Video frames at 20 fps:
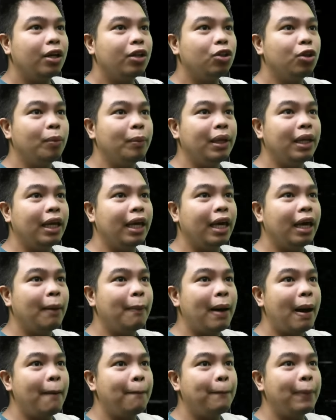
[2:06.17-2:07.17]
Dumilim
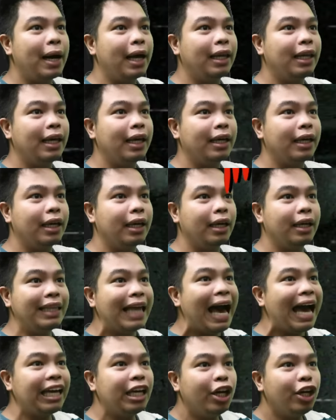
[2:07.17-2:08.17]
ang paligid.
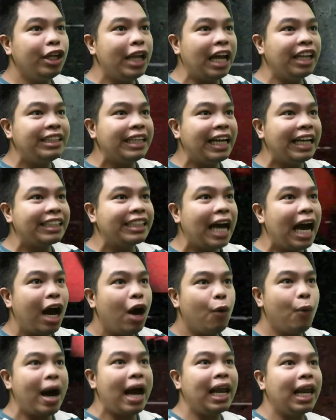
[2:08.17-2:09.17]
Ay! Nandiyan siya!
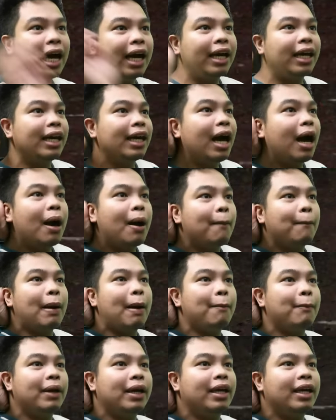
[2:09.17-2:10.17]
Walang iya!
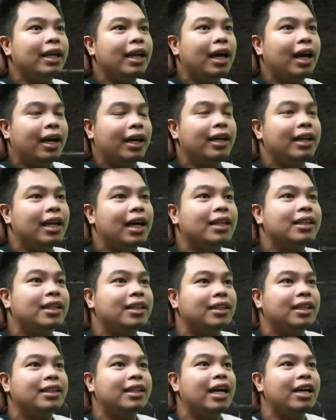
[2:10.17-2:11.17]
Pambihira! Hinatak
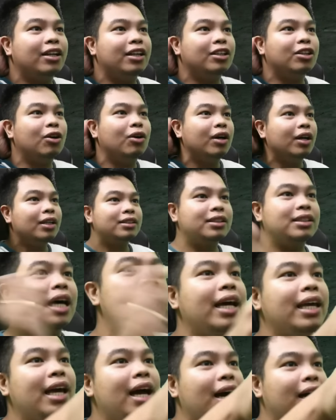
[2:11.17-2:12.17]
niya tayo dito.
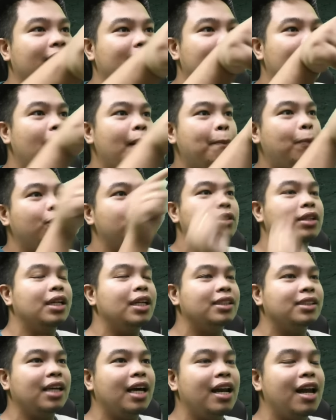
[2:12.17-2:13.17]
Sayang! Nakapunta
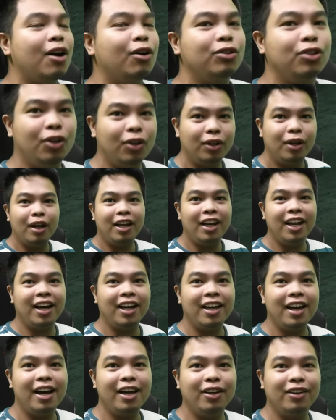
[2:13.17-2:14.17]
na sana ako doon.
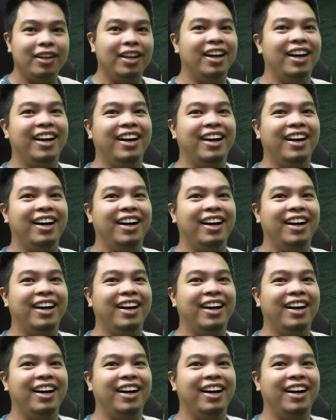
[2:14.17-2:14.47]
Langya yun.